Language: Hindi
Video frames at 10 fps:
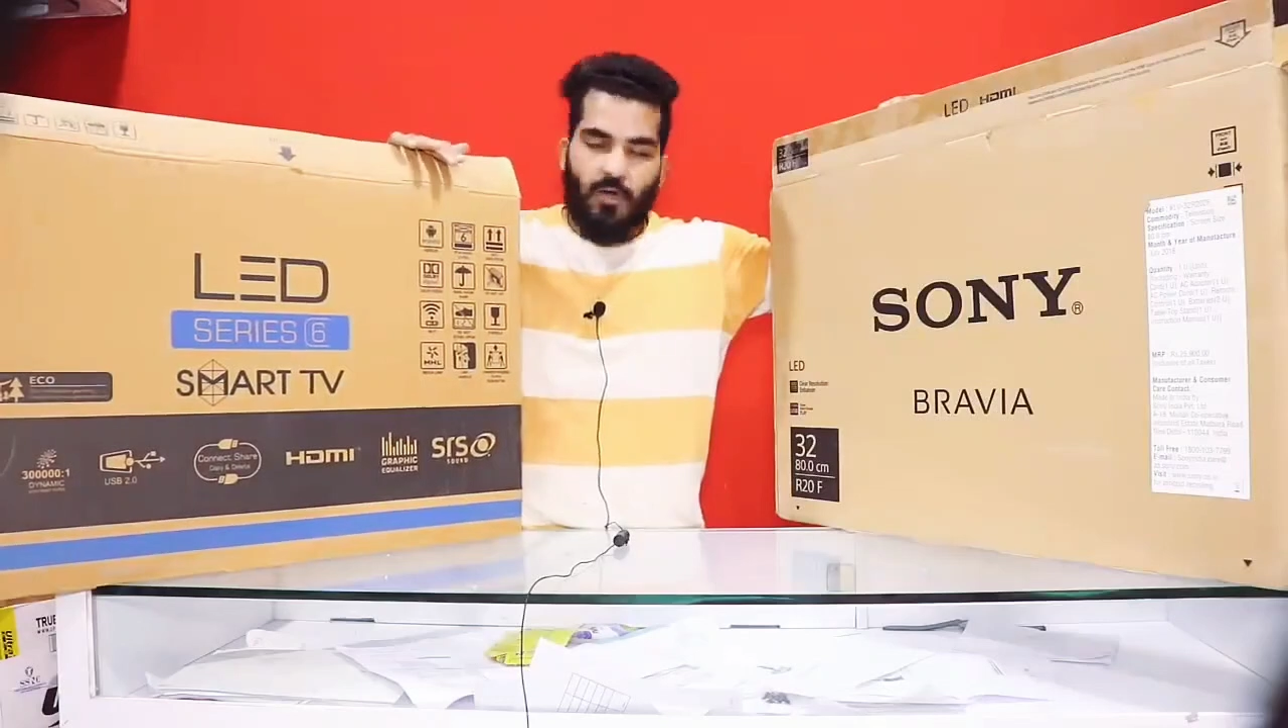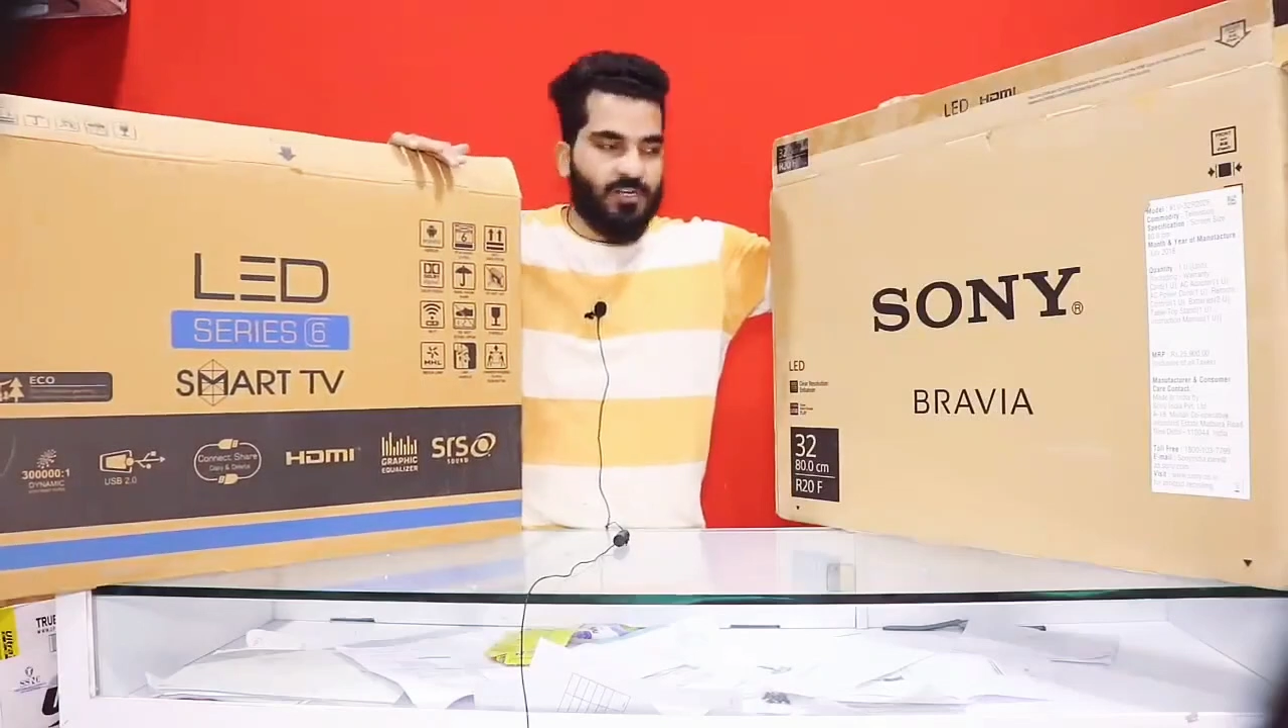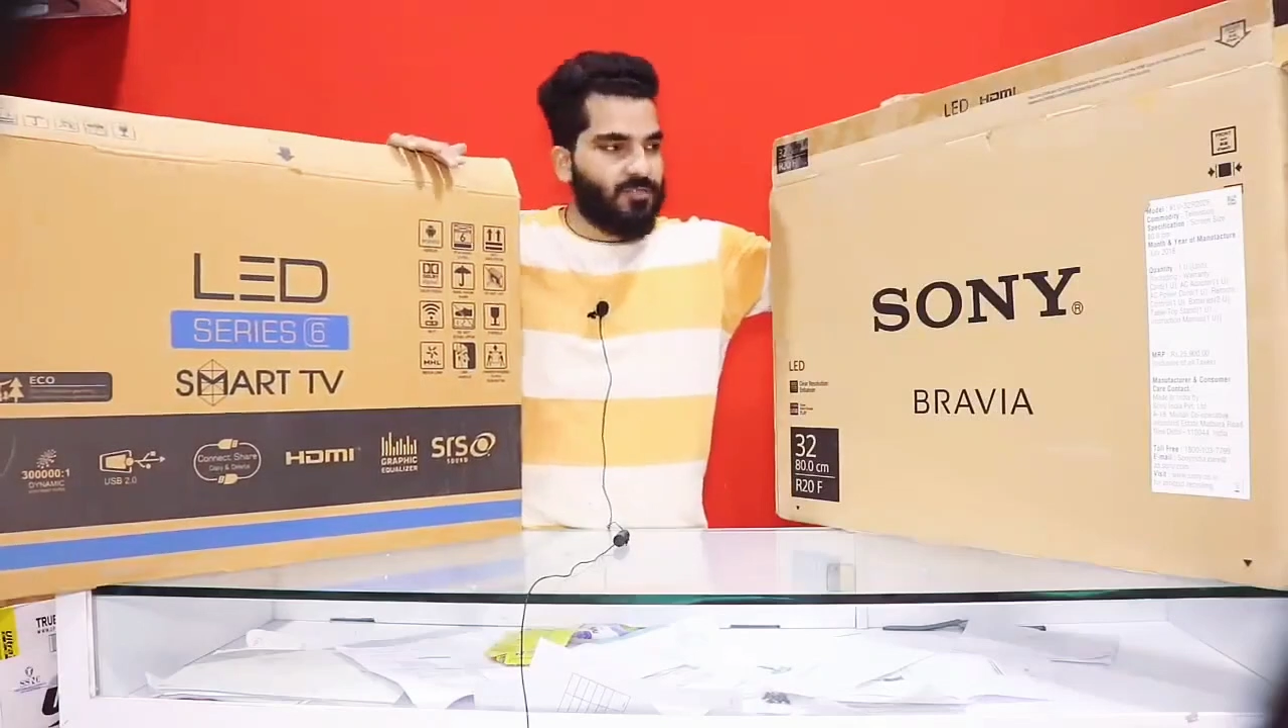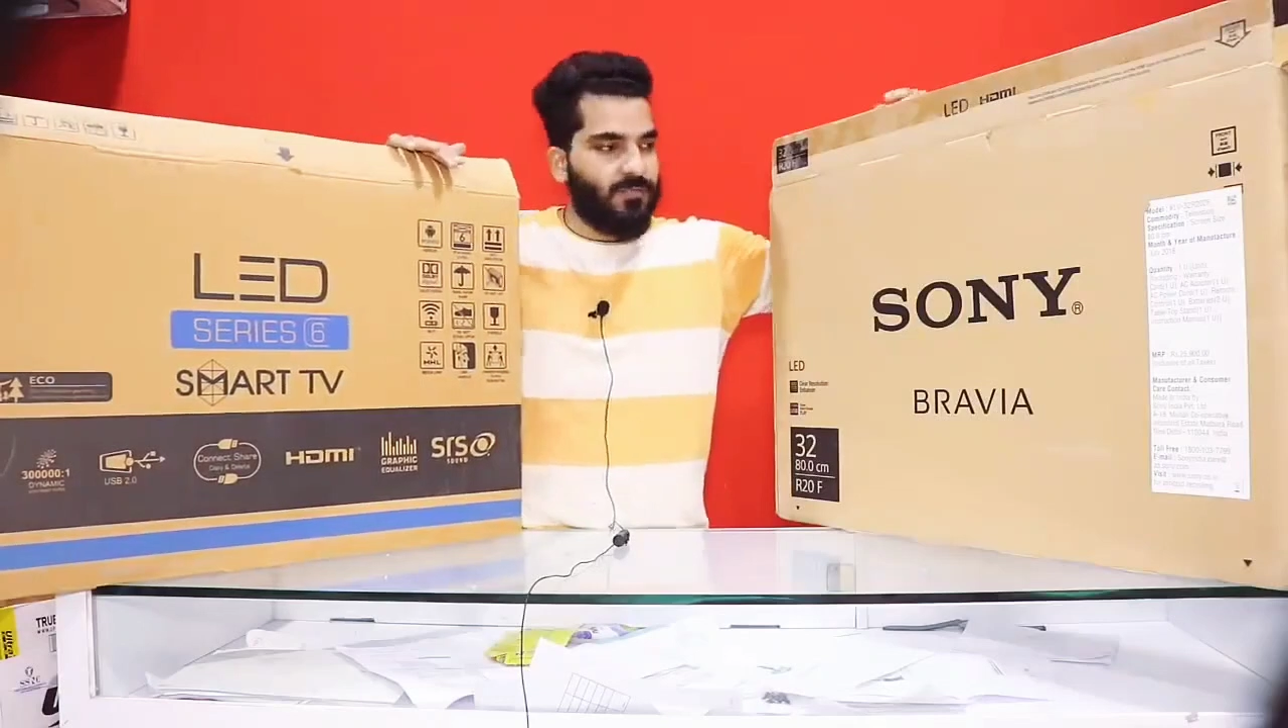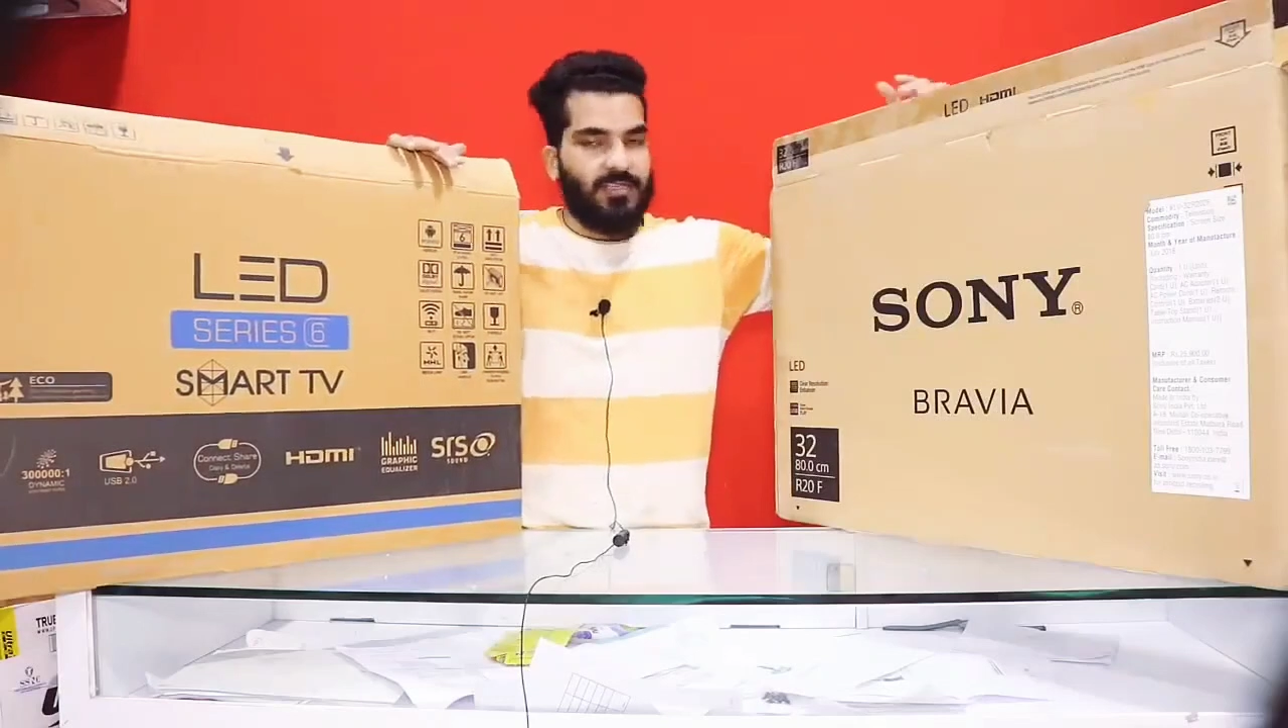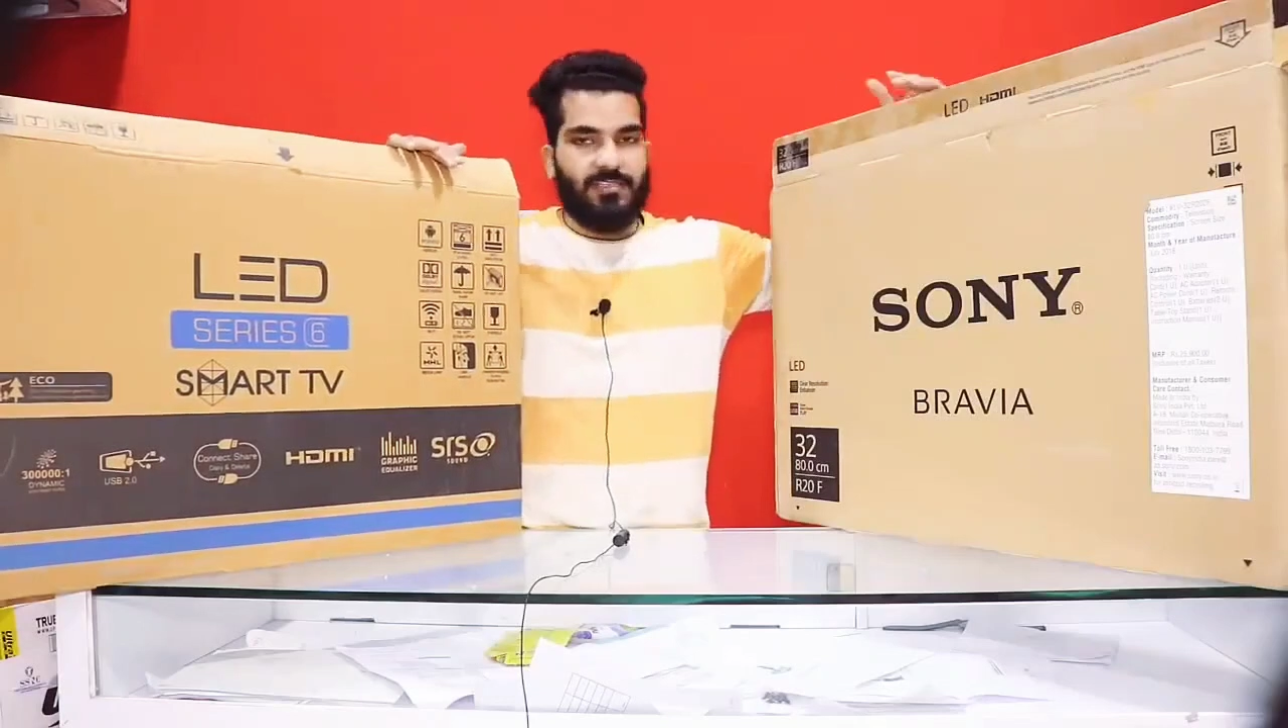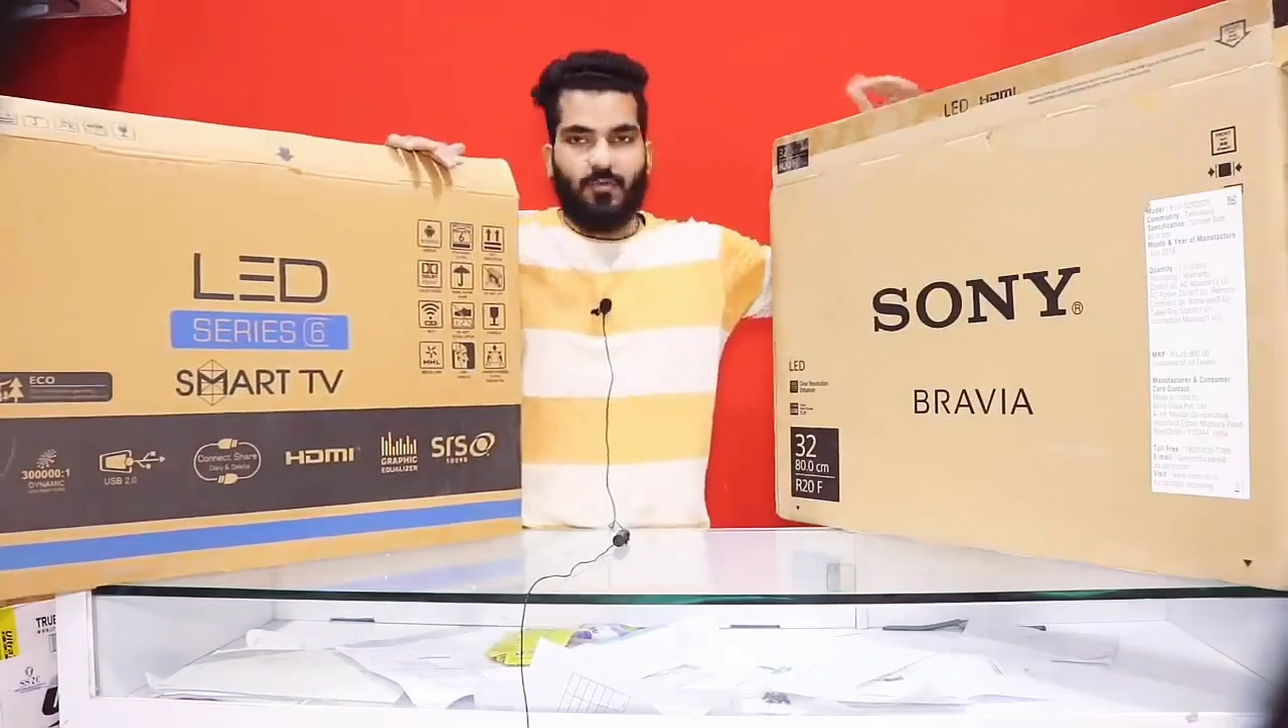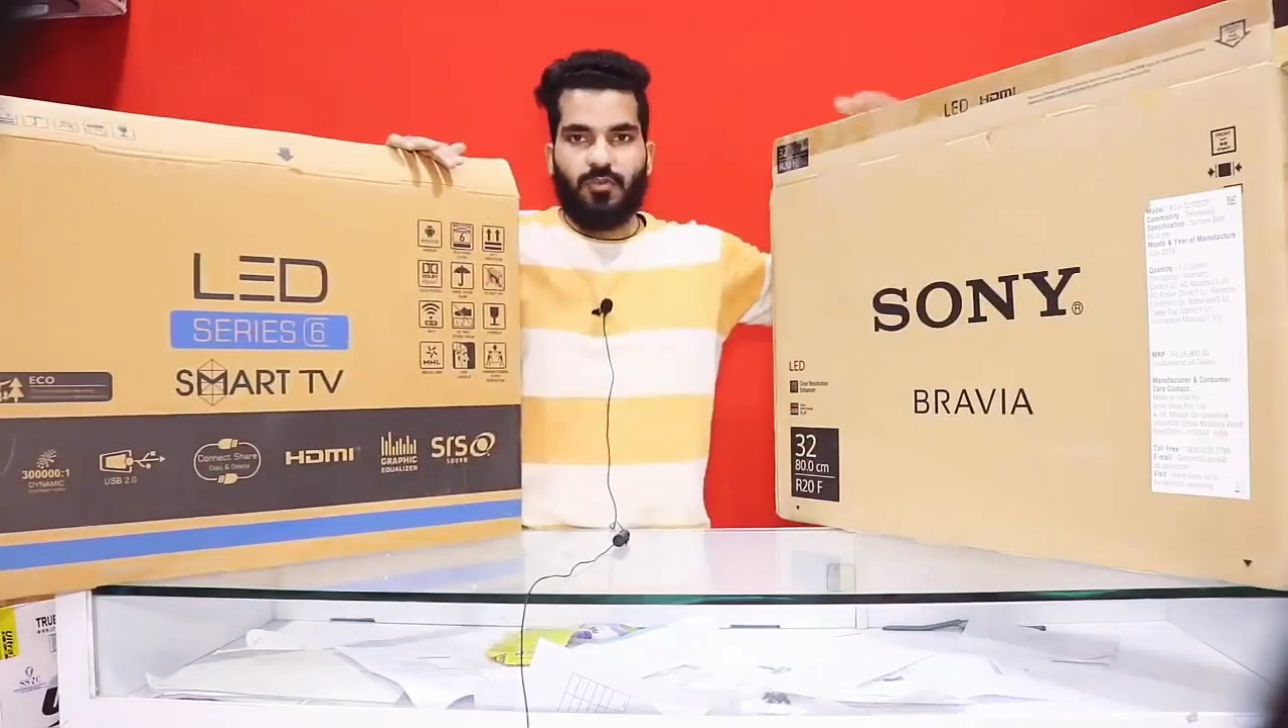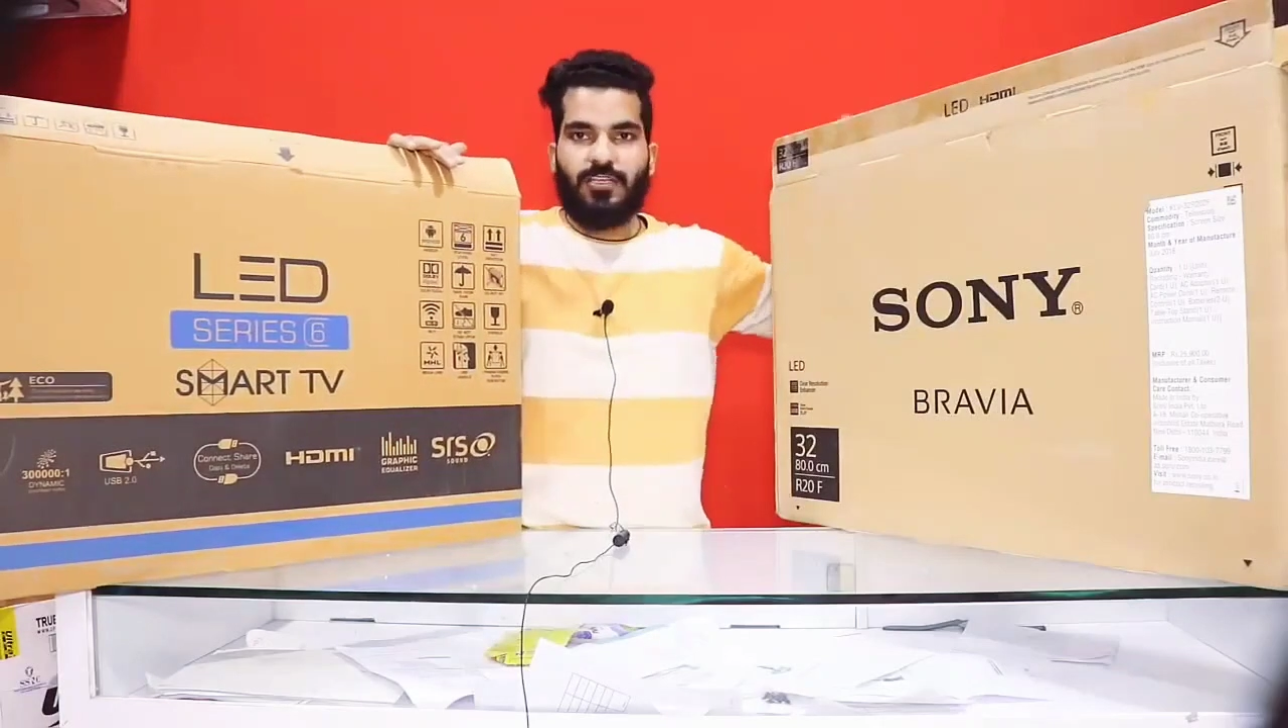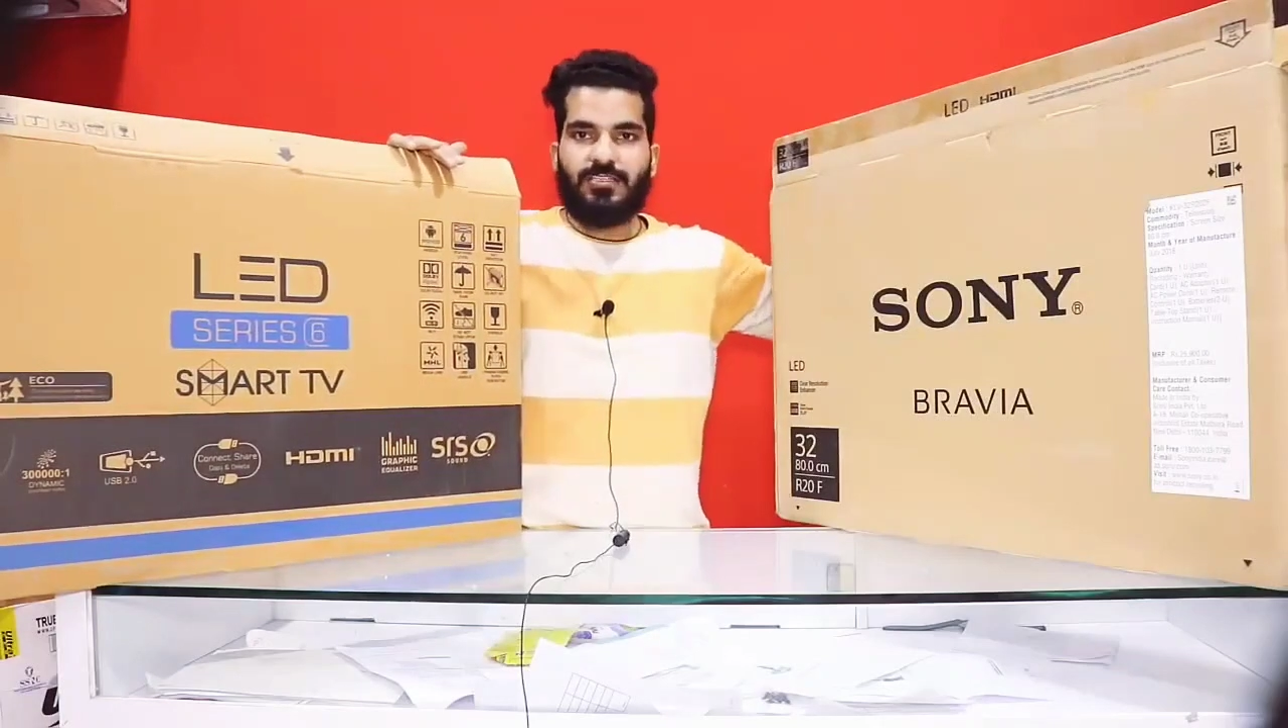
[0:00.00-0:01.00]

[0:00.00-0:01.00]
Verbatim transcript: बॉक्स भी सोनी